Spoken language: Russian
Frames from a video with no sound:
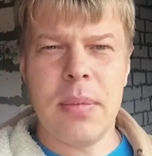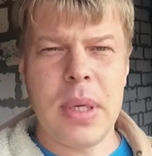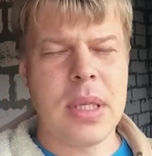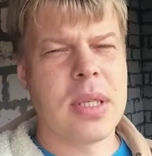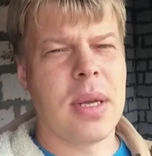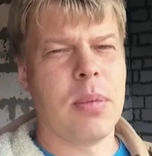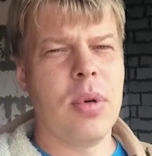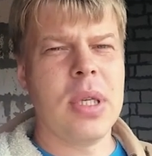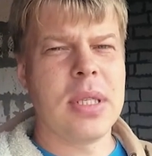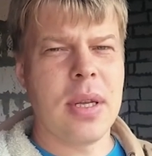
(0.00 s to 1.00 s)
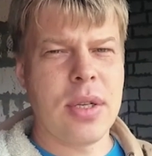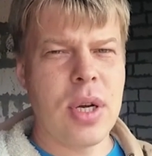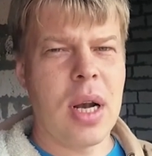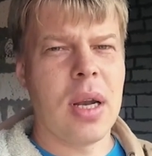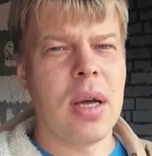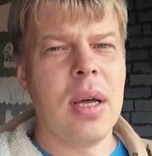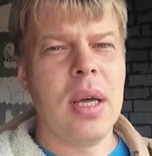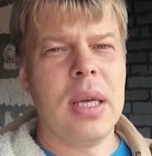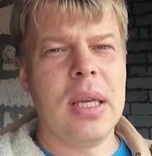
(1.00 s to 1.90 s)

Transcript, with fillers: вместе со мной изначально.